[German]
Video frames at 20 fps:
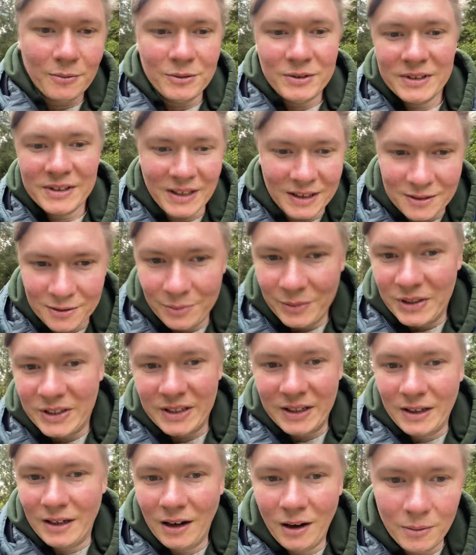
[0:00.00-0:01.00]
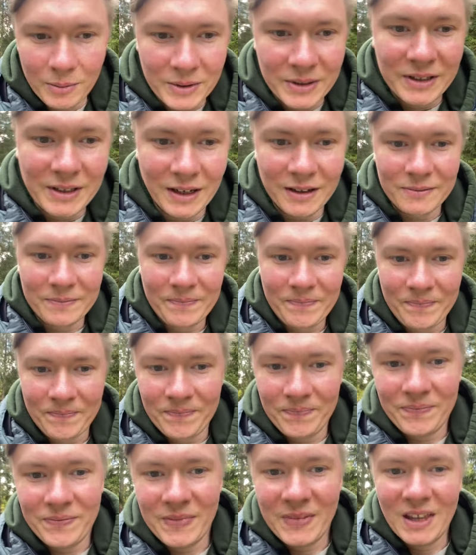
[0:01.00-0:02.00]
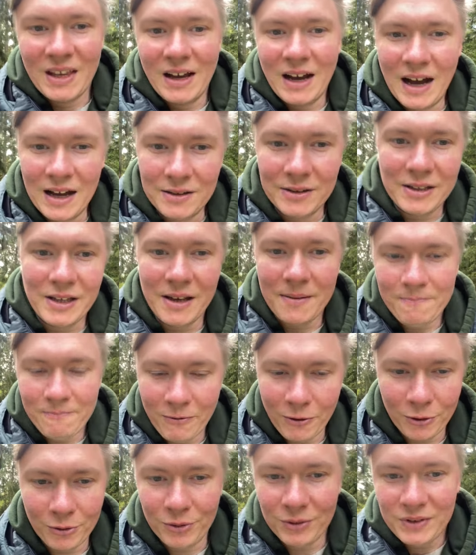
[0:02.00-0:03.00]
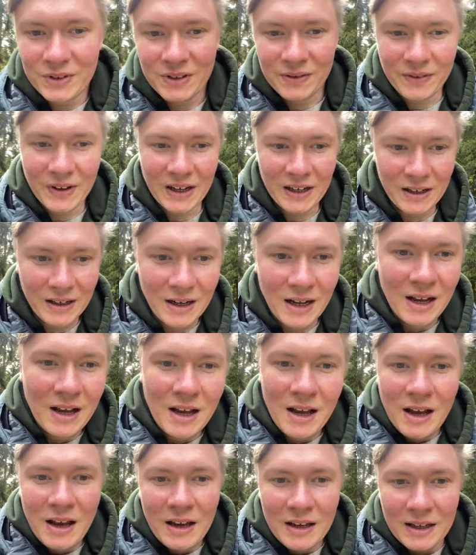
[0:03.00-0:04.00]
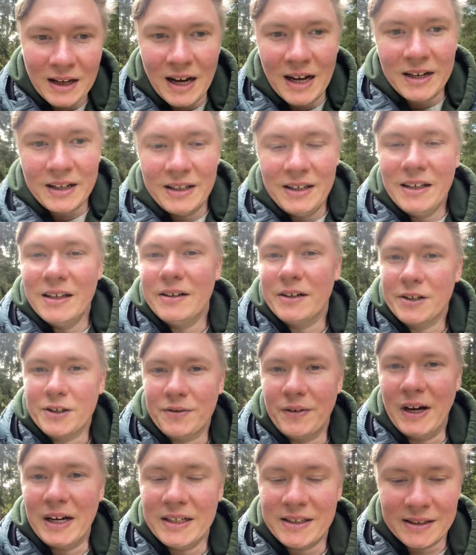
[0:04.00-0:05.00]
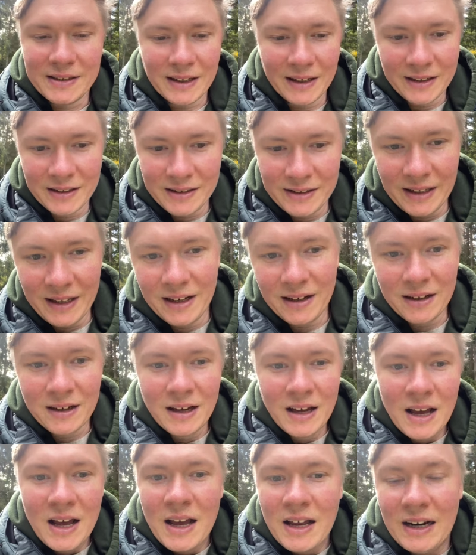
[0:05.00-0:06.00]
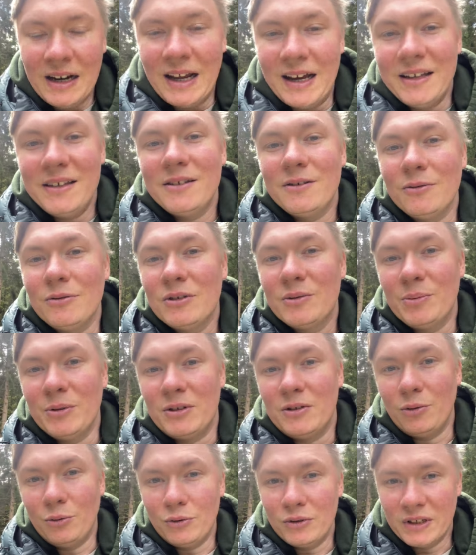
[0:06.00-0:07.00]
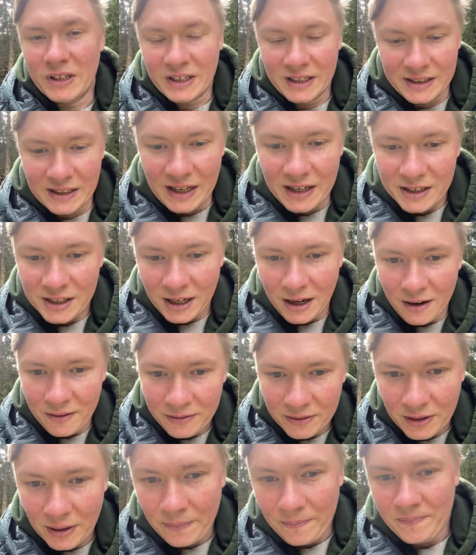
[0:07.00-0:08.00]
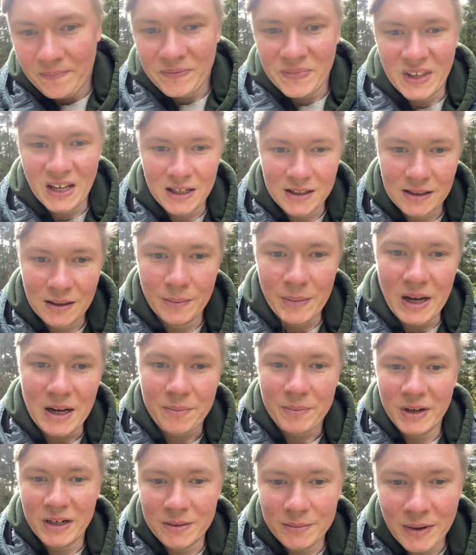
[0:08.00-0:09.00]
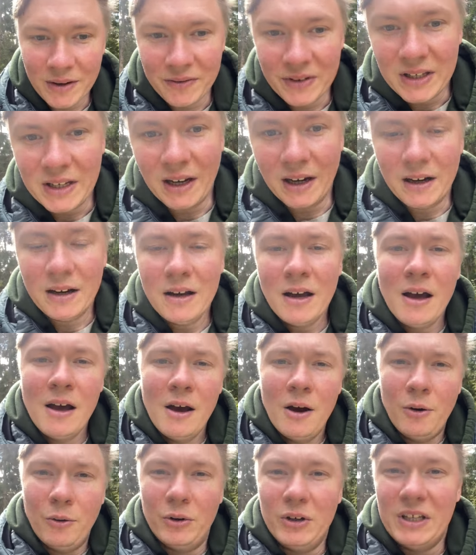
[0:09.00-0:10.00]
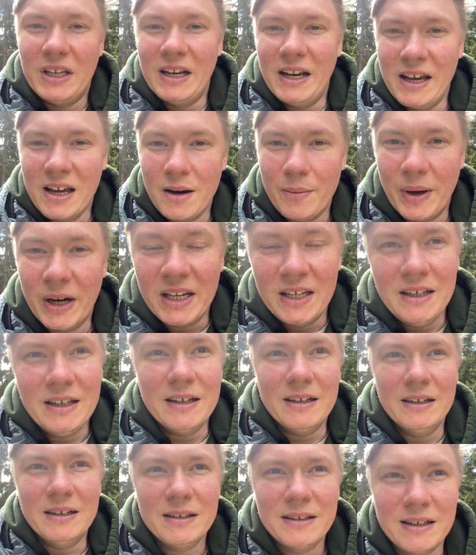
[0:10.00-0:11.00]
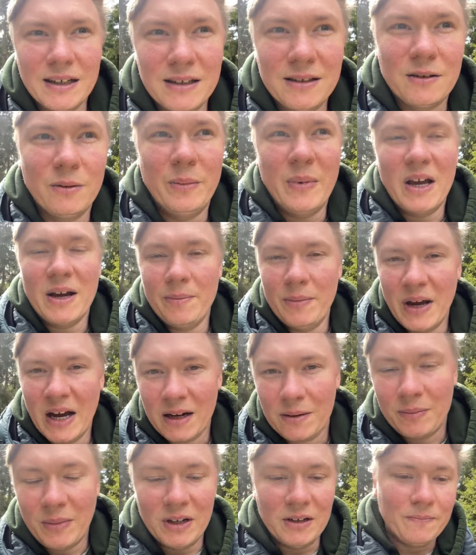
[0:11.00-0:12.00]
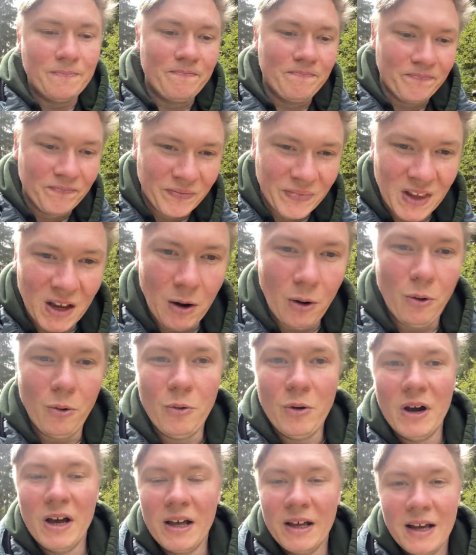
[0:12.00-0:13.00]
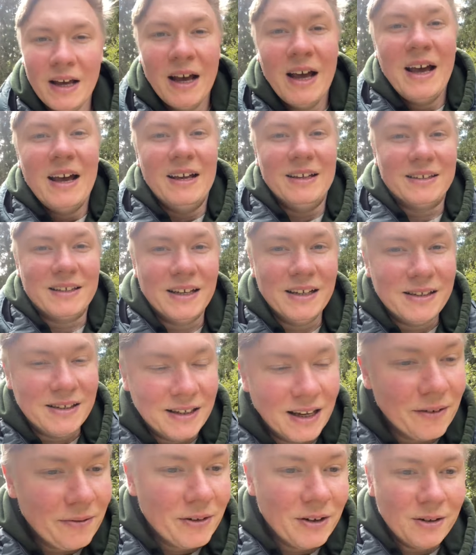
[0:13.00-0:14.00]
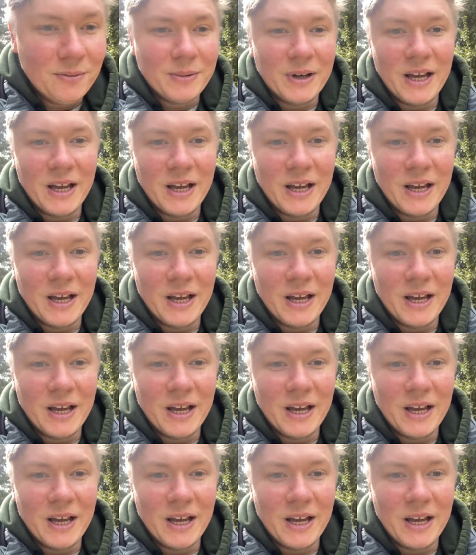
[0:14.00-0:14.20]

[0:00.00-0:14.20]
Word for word: uns das so ein bisschen, glaube ich, ja. Also jedem von uns, weil gerade hier in der Schweiz ist eine sehr leistungsbezogene Gesellschaft. Das merkt man immer wieder. Und je länger man hier ist, desto mehr merkt man, oh, es geht sehr viel um